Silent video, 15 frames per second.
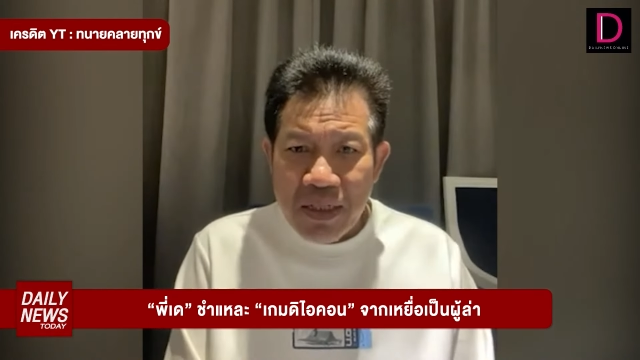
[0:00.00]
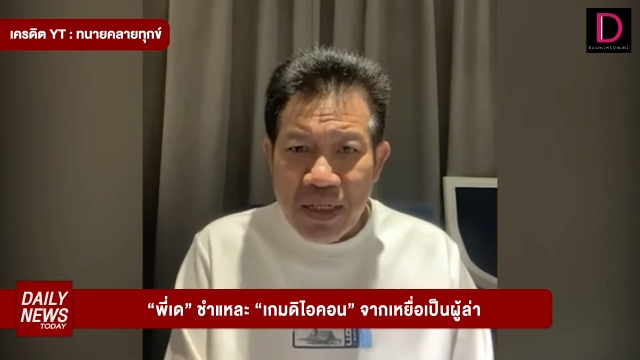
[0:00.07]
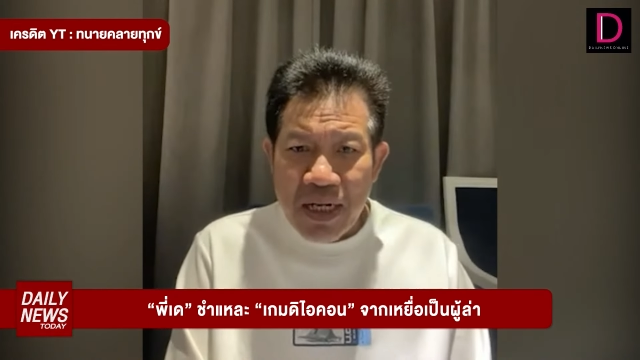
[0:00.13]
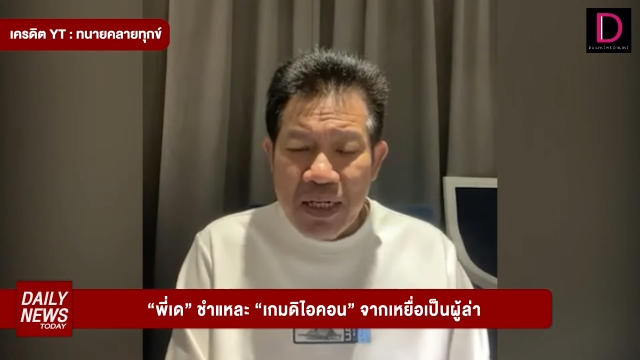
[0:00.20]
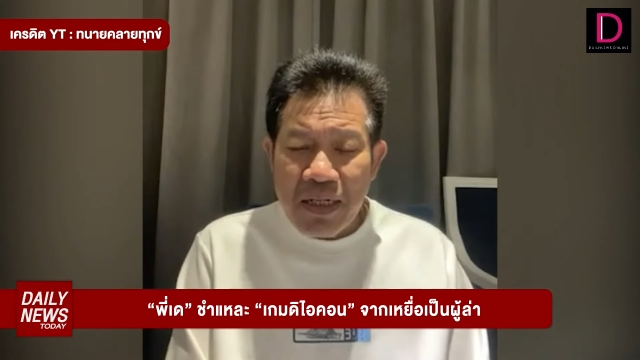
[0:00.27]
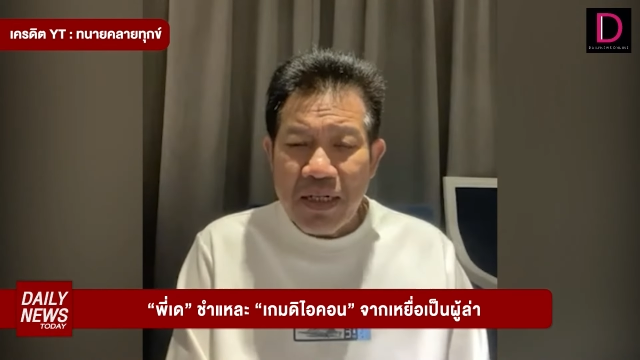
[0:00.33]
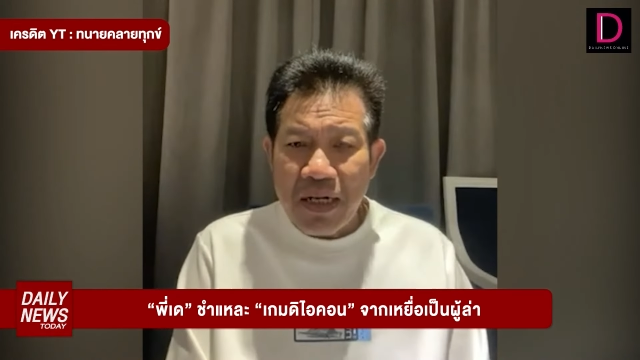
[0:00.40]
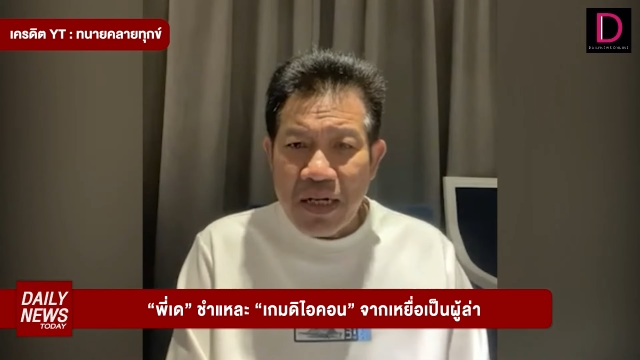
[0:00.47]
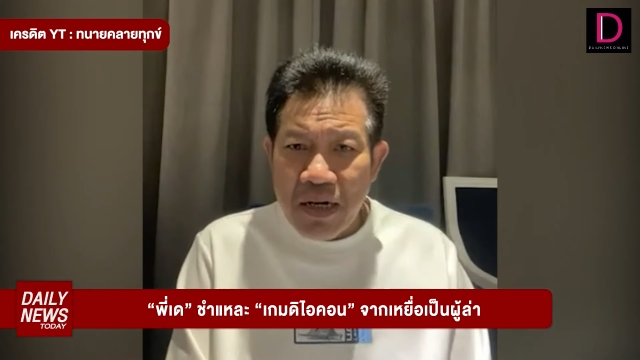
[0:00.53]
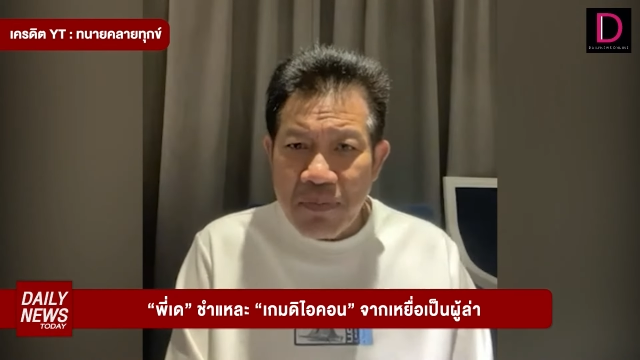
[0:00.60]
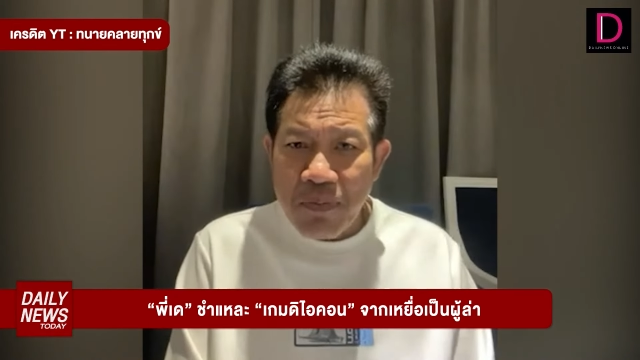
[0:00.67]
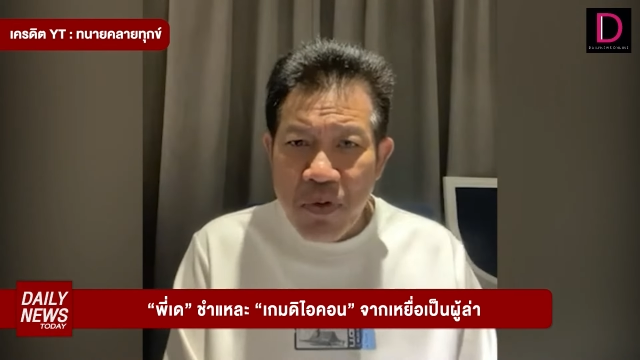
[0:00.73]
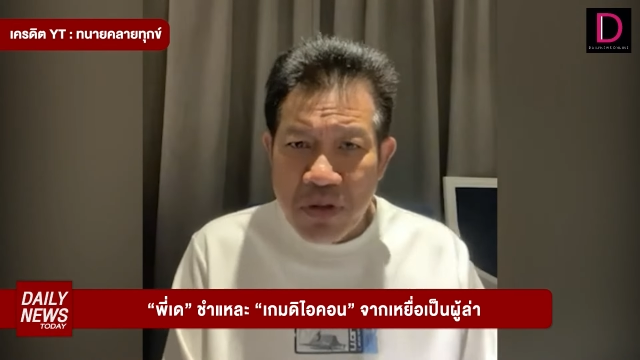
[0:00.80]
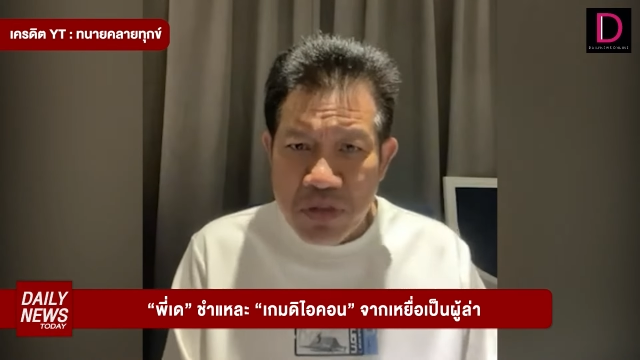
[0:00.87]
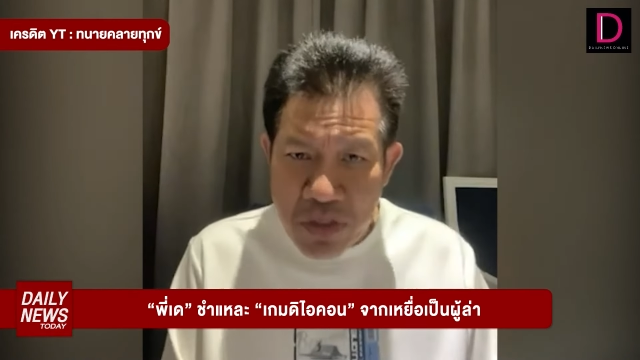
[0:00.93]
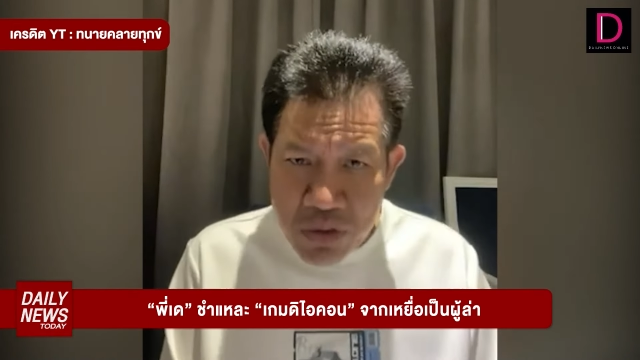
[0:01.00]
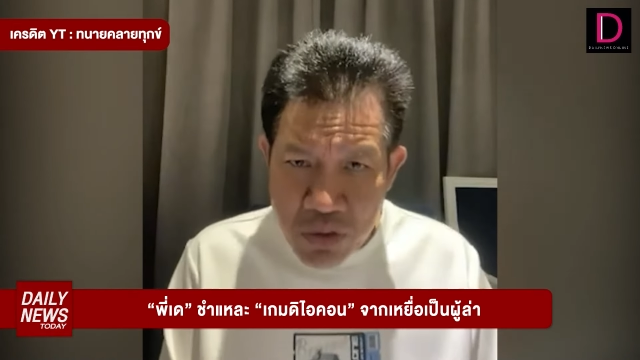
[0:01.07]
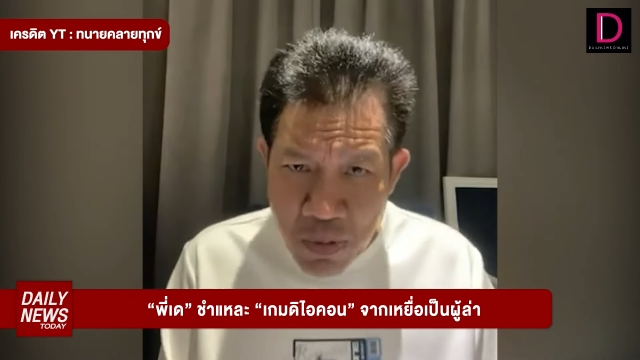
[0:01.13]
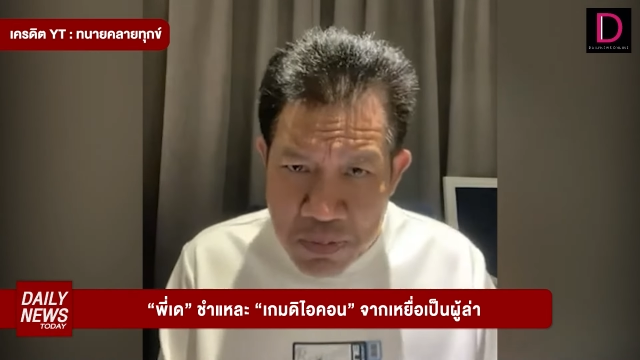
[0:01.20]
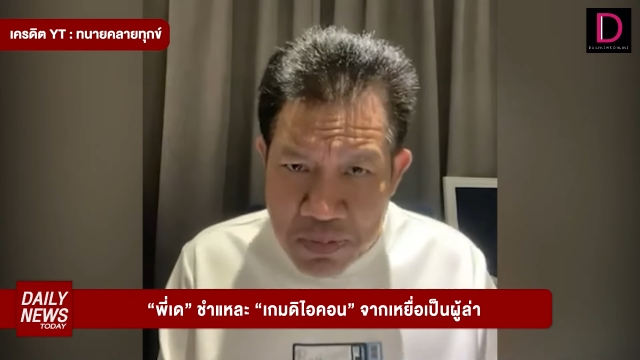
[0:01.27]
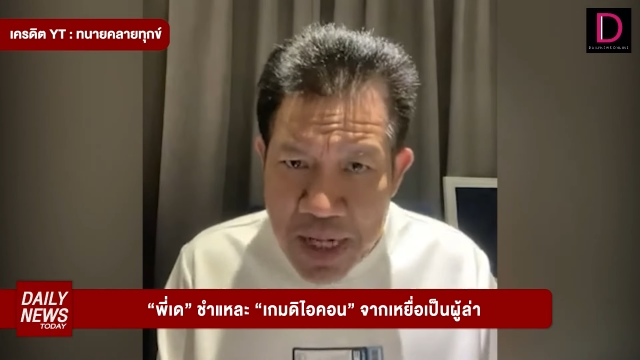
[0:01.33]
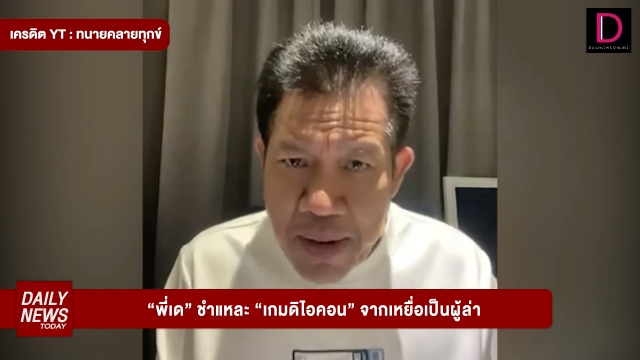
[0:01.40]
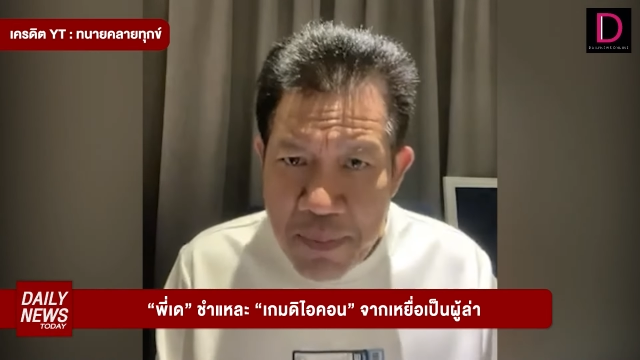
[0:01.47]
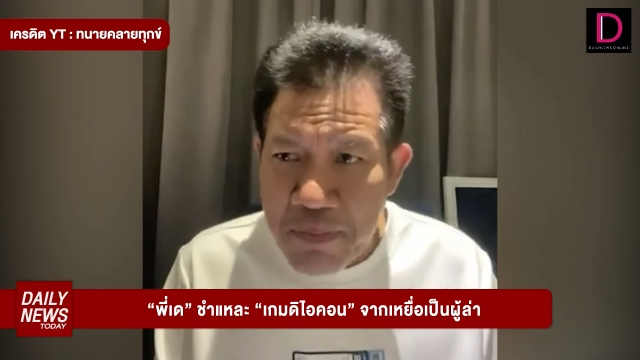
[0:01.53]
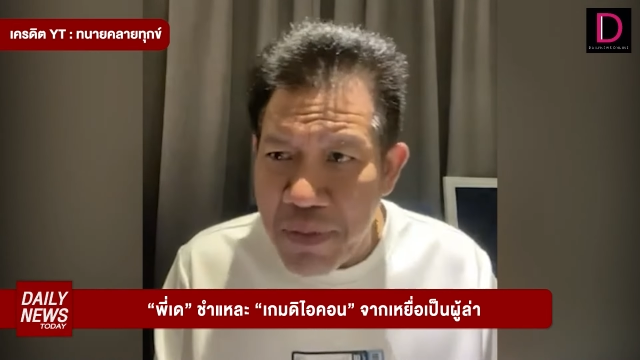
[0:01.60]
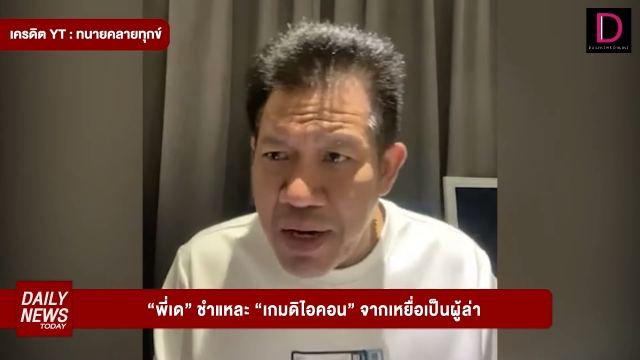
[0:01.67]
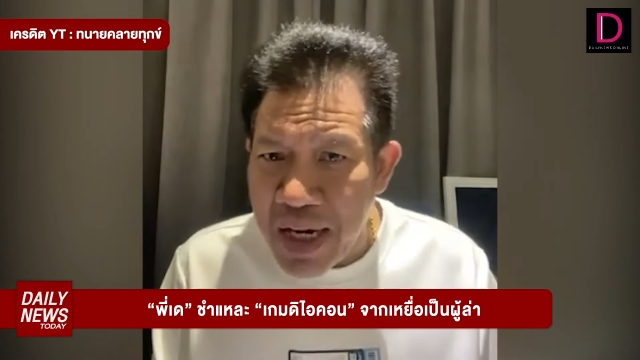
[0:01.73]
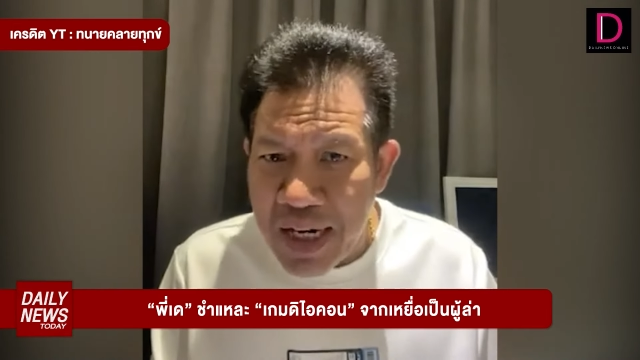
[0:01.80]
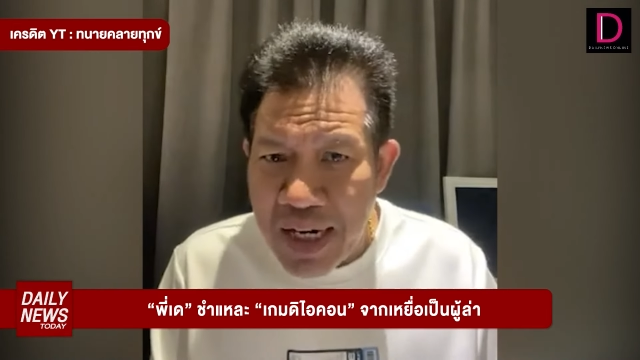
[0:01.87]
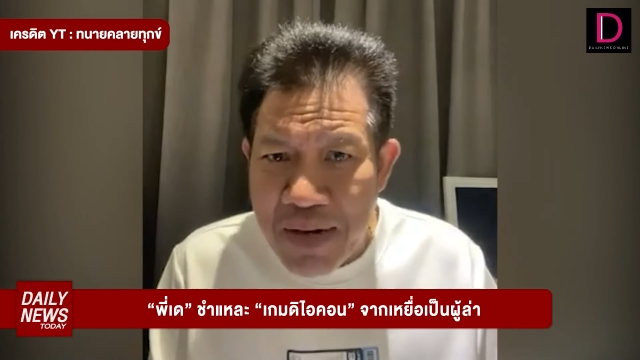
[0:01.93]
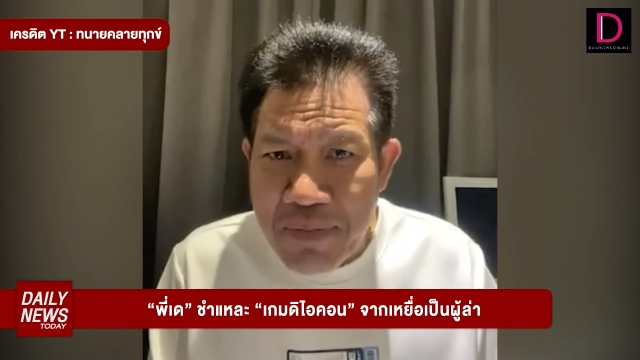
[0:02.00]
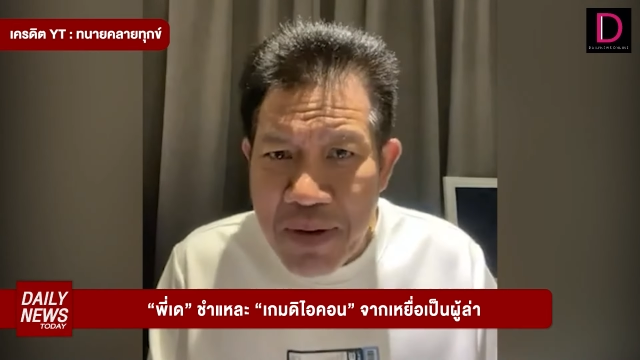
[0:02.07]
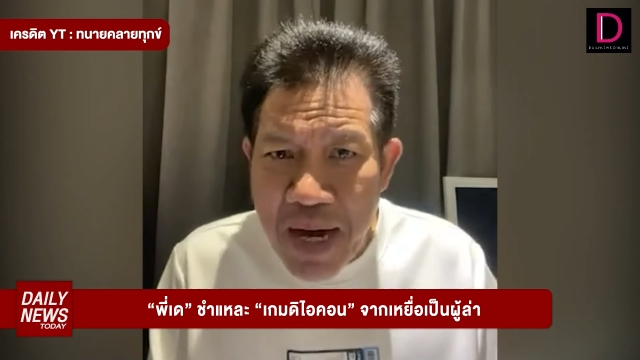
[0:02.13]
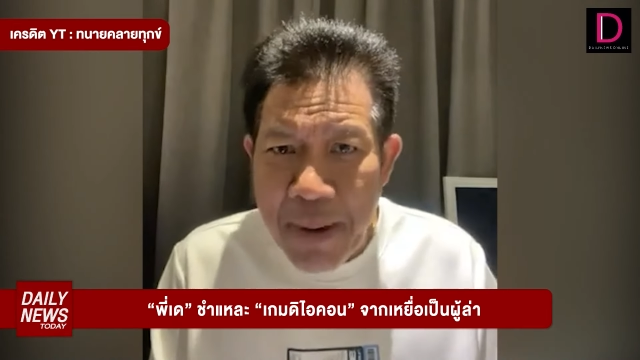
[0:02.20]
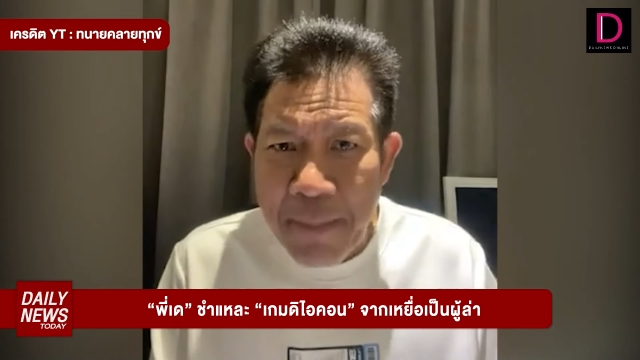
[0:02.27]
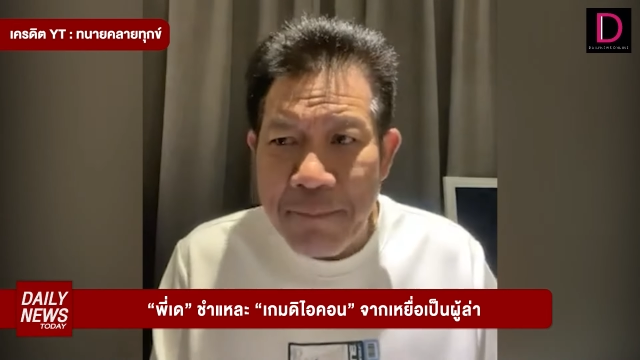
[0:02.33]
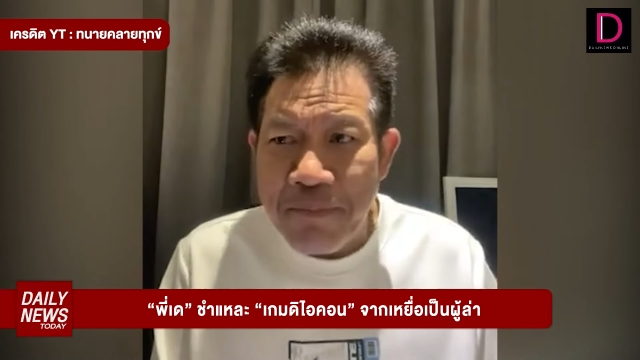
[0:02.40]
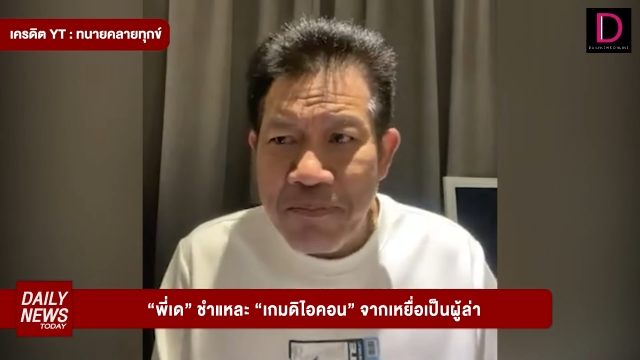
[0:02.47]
นะแล้วก็พวกที่ตบทรัพย์บ้างอะไรบ้าง